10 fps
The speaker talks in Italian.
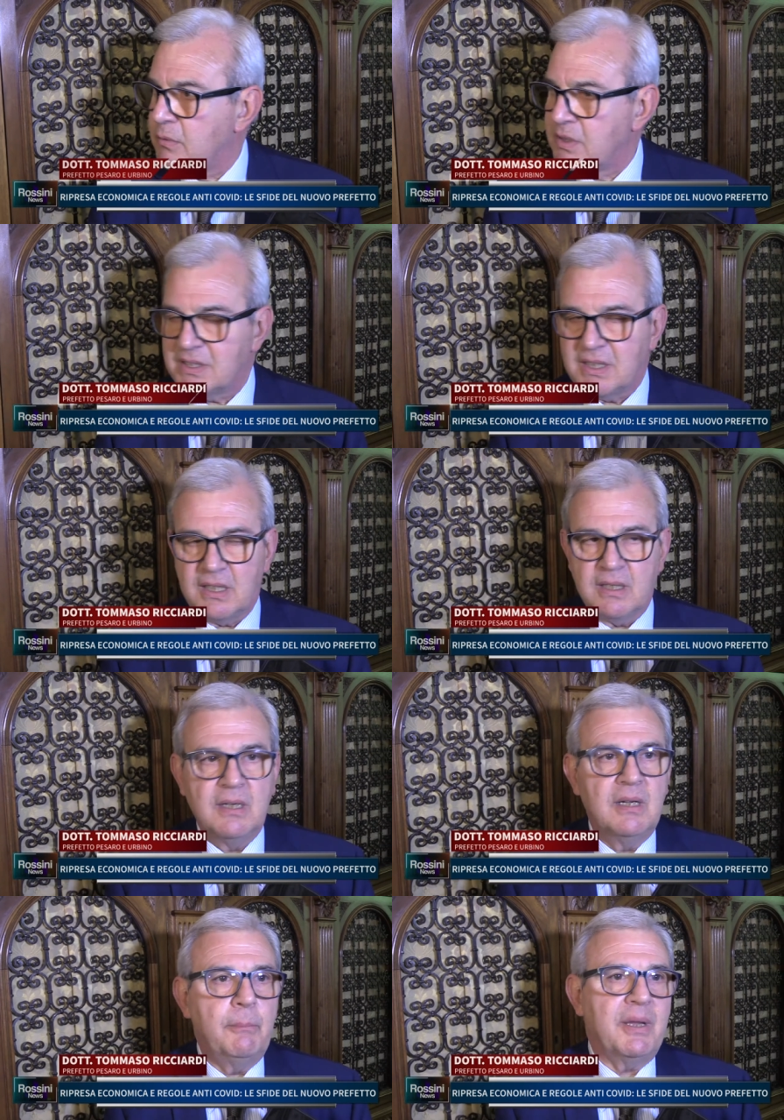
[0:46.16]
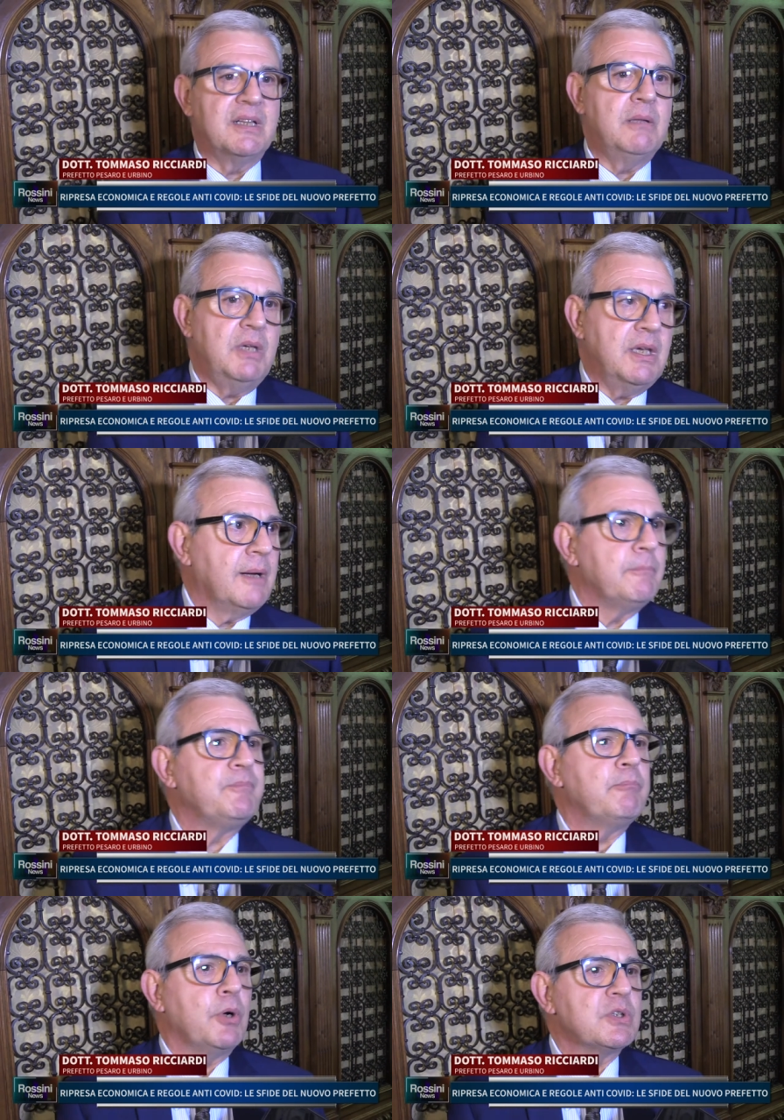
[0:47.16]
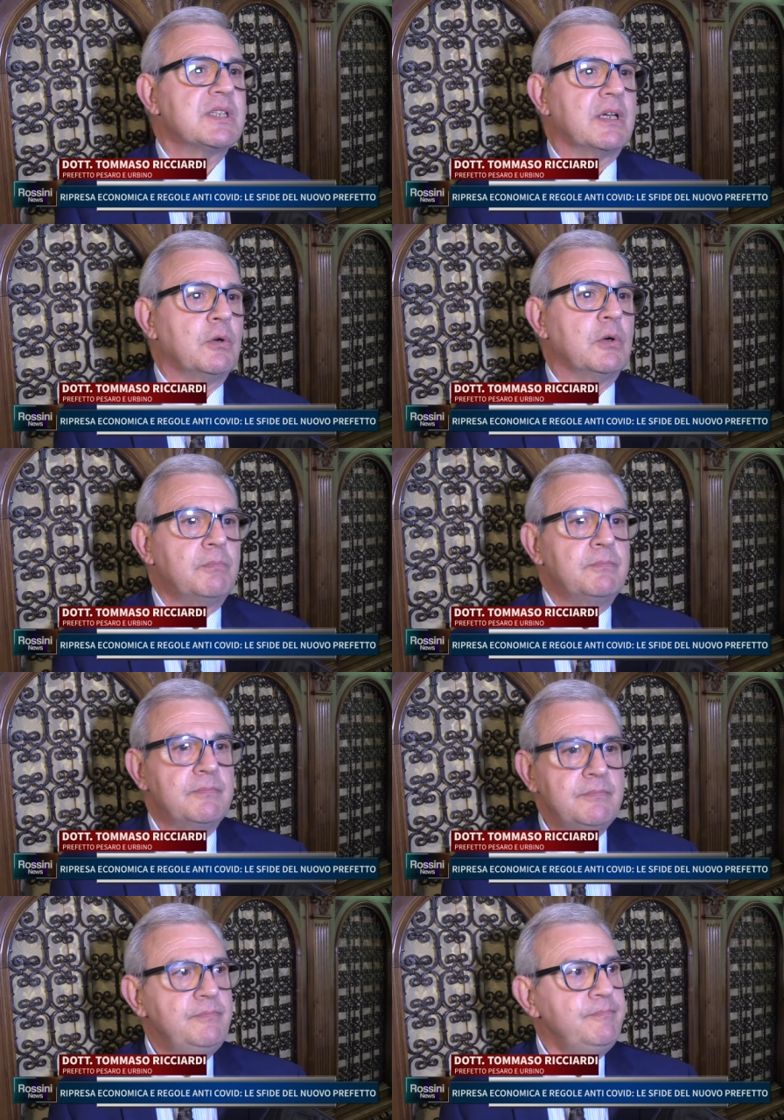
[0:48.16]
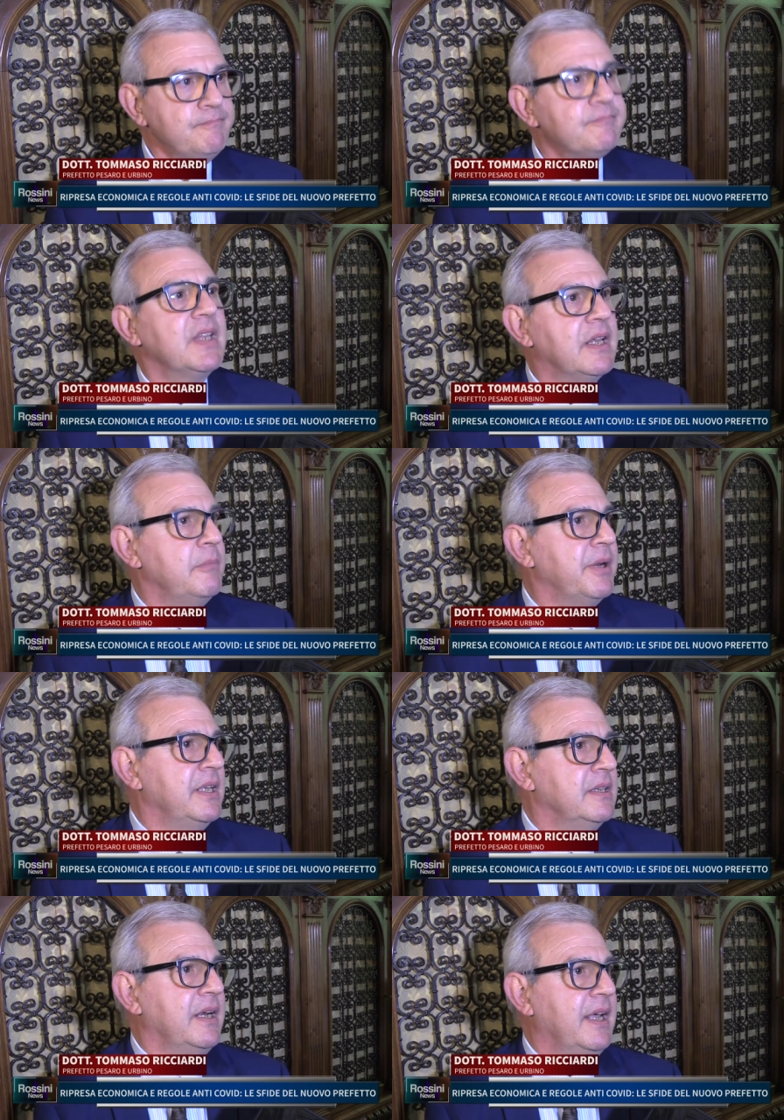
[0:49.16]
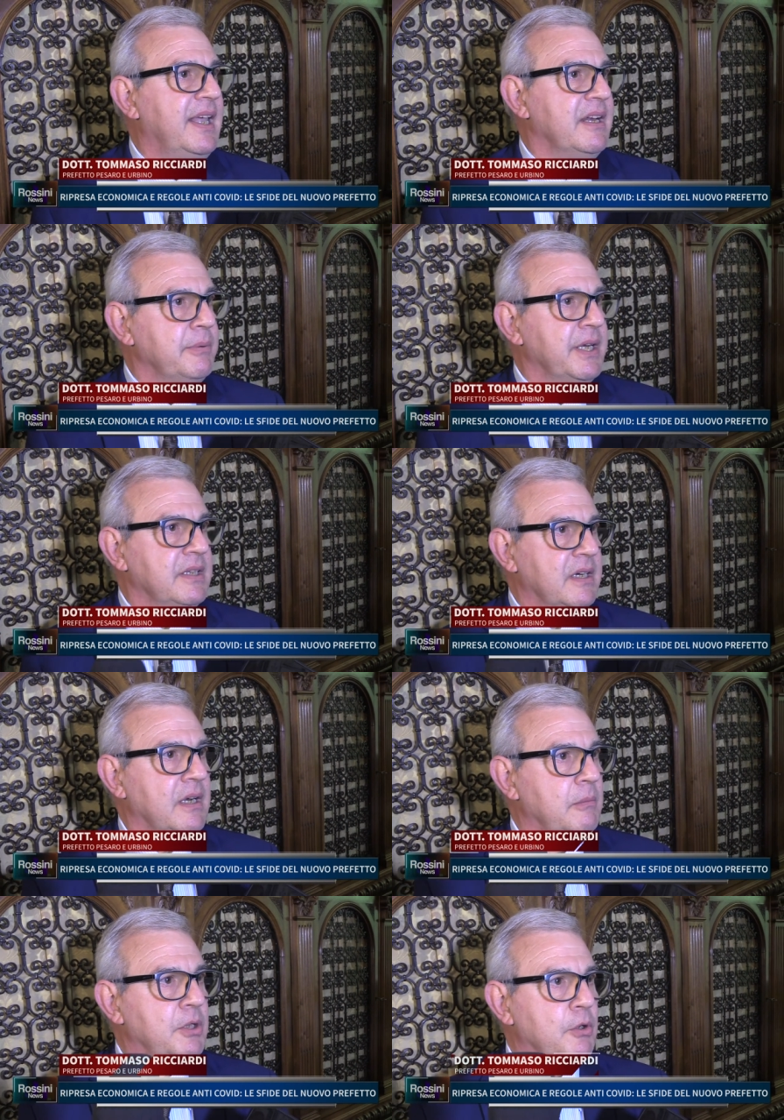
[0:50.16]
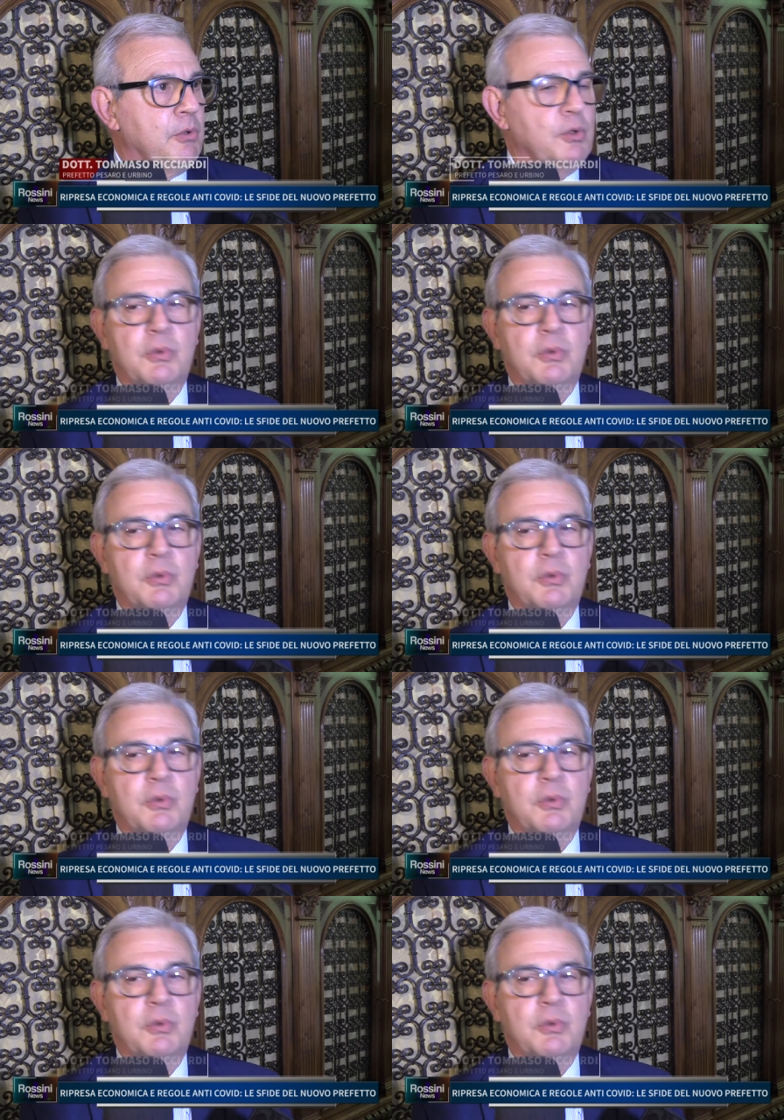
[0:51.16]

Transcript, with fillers: questa pandemia possano riprendere e riprendere nel miglior modo